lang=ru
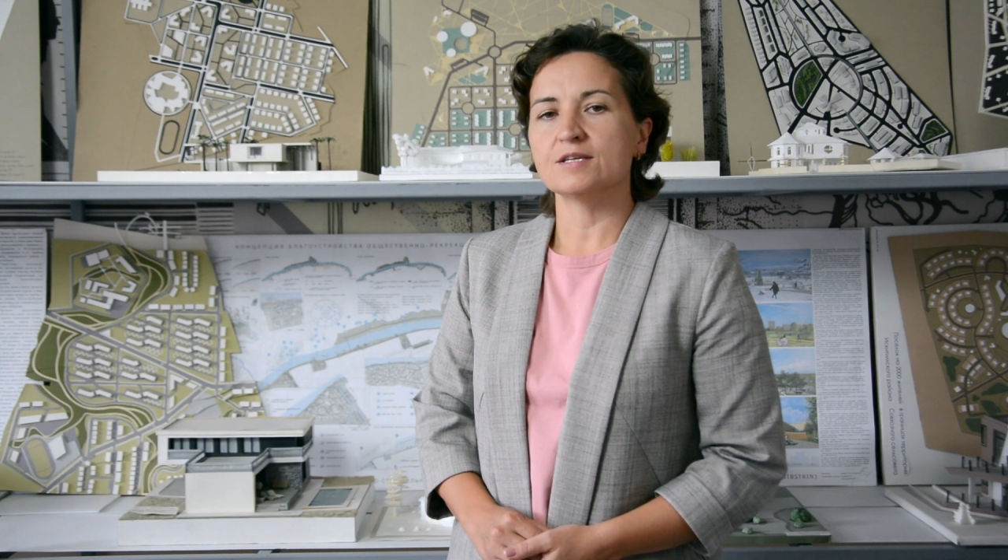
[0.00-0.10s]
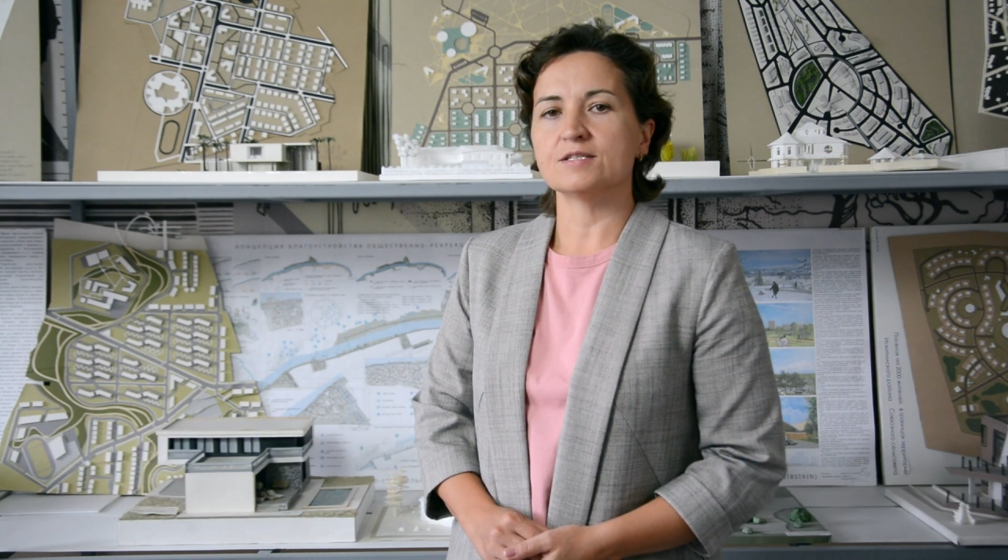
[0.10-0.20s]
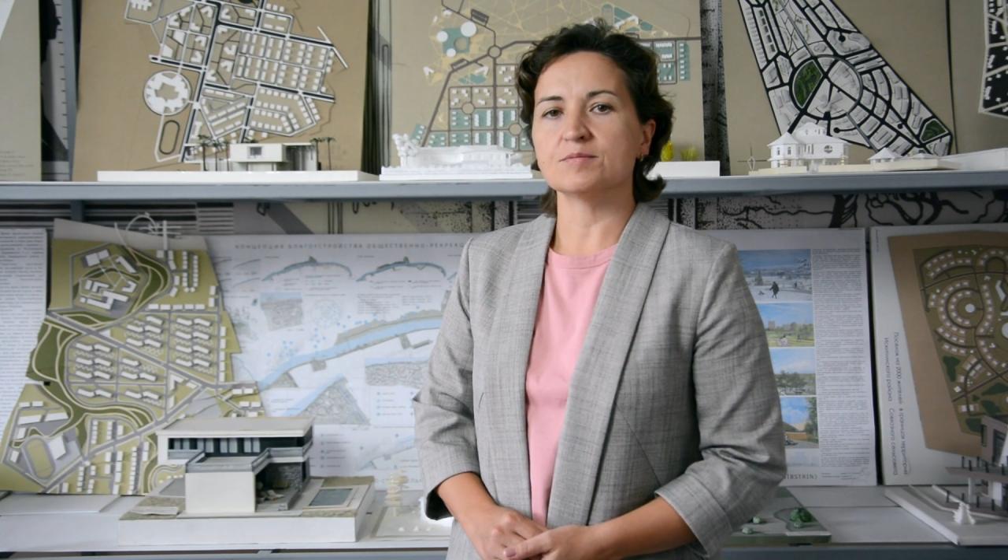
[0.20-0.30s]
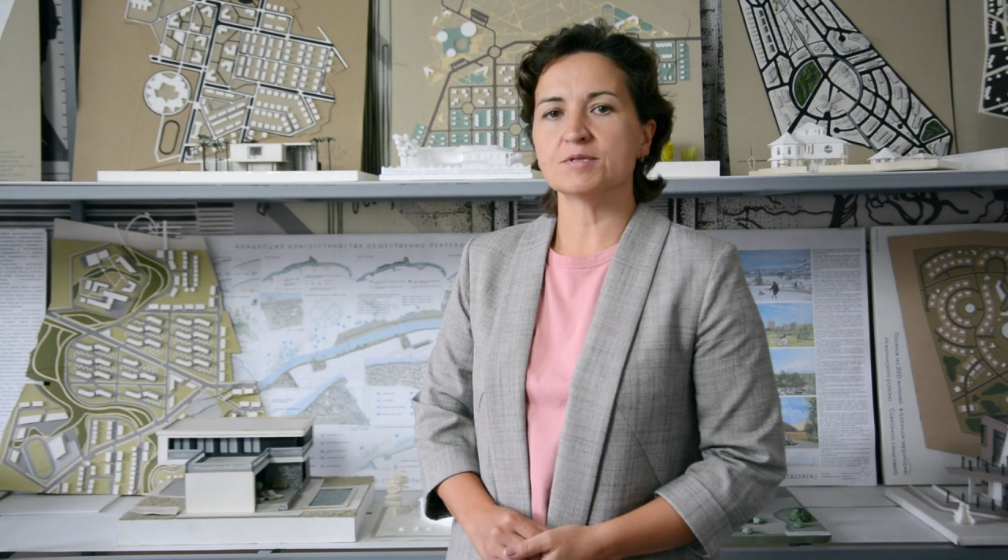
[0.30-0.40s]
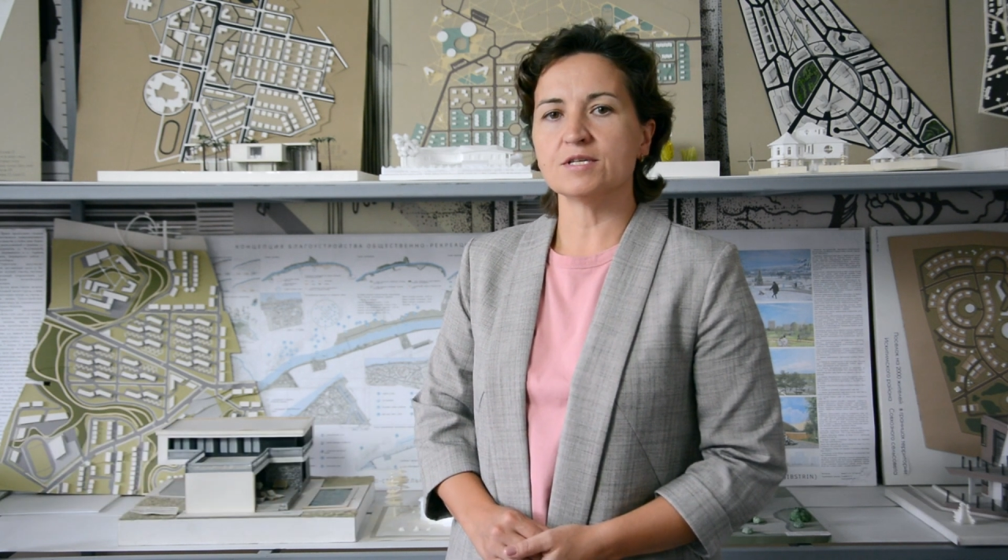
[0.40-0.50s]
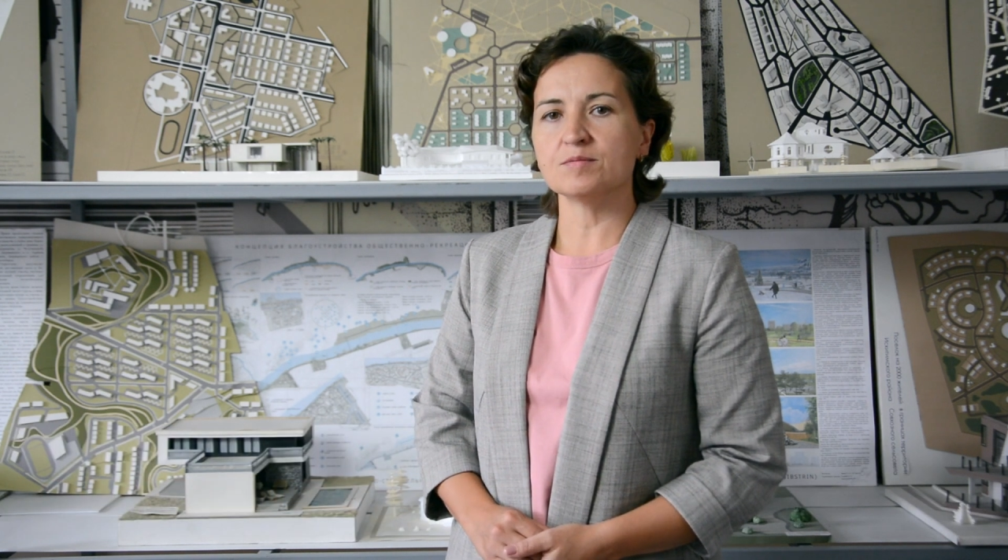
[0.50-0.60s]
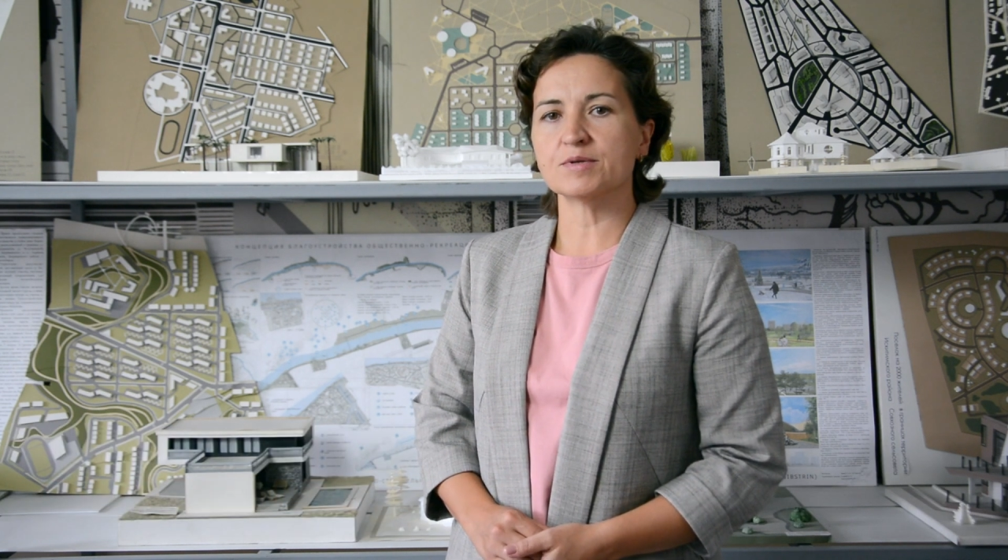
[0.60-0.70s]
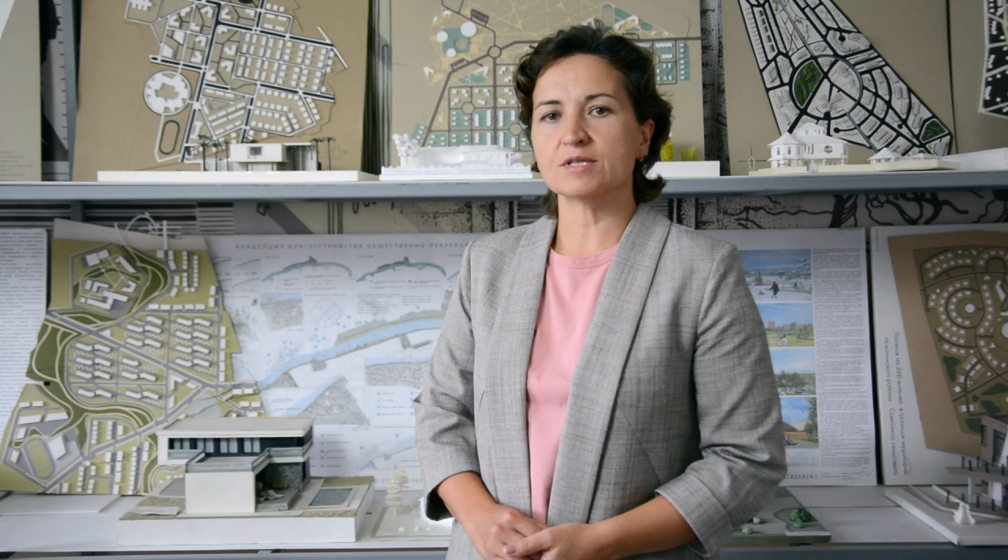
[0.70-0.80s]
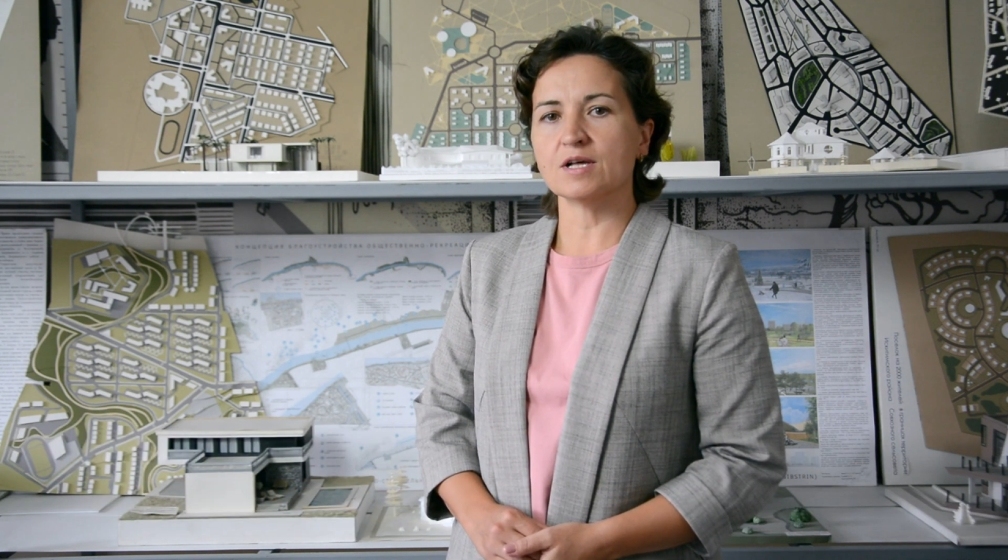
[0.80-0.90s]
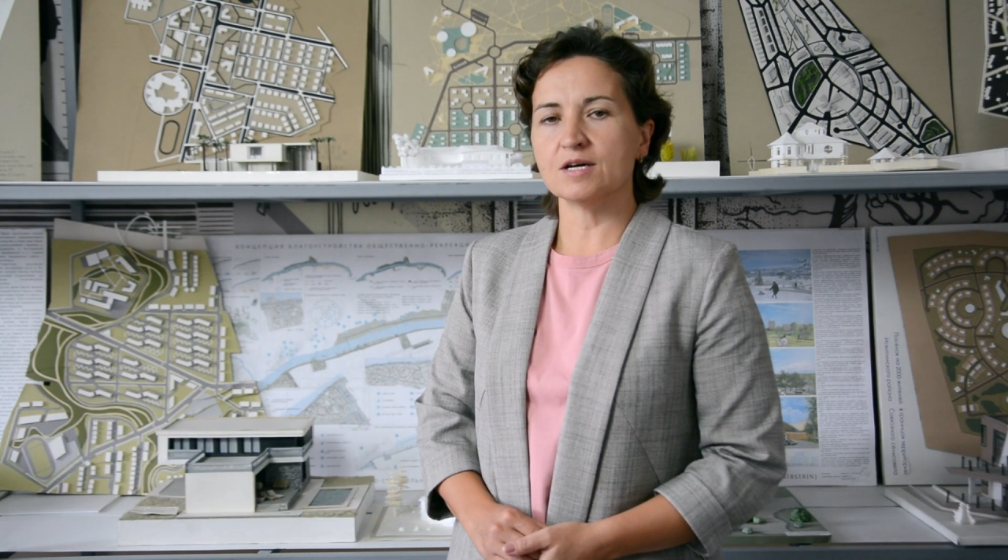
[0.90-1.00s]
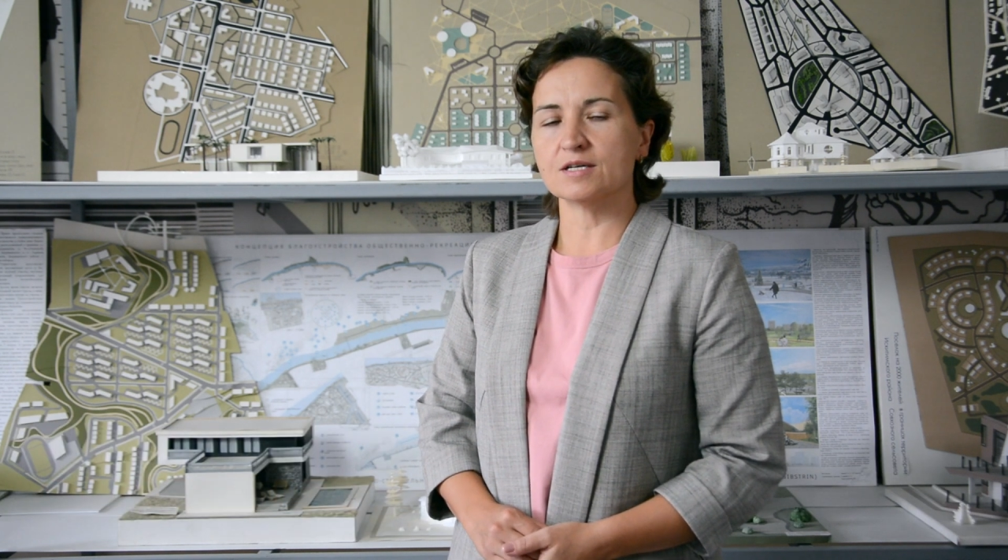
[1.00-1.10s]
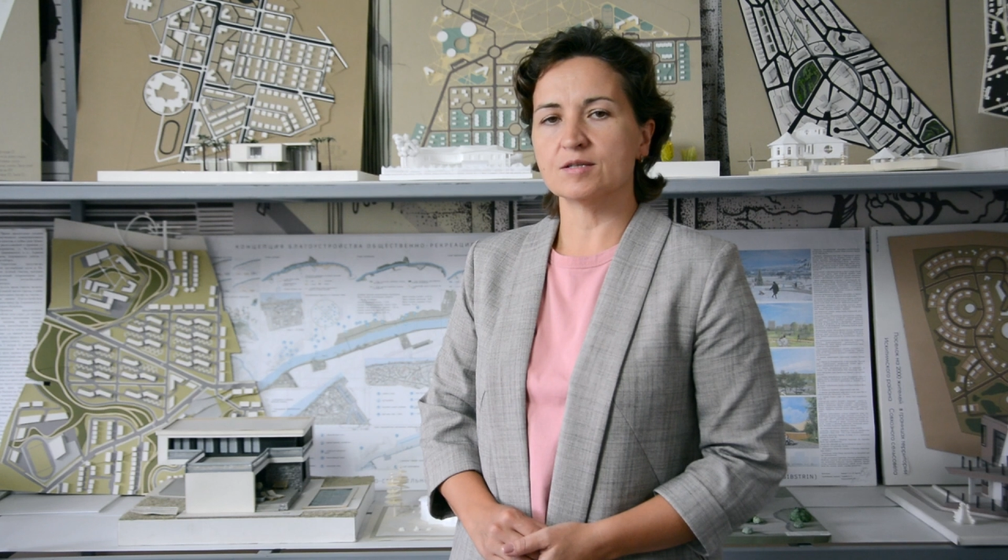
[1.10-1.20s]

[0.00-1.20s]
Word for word: Сибстрит предлагает